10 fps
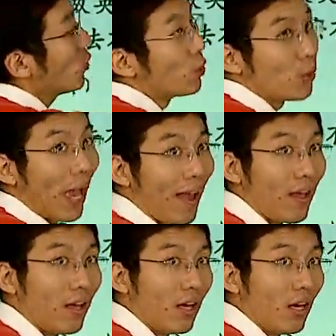入选。
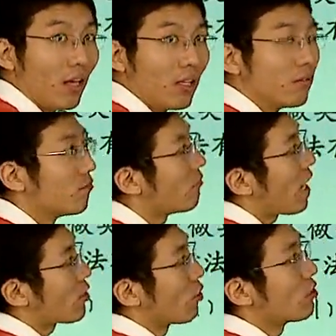
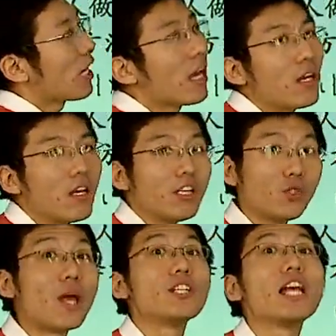那首先
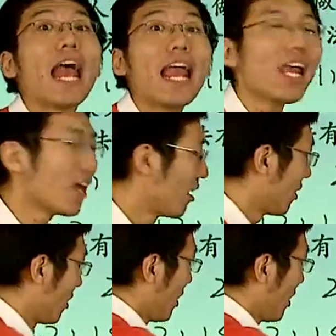选谁？对，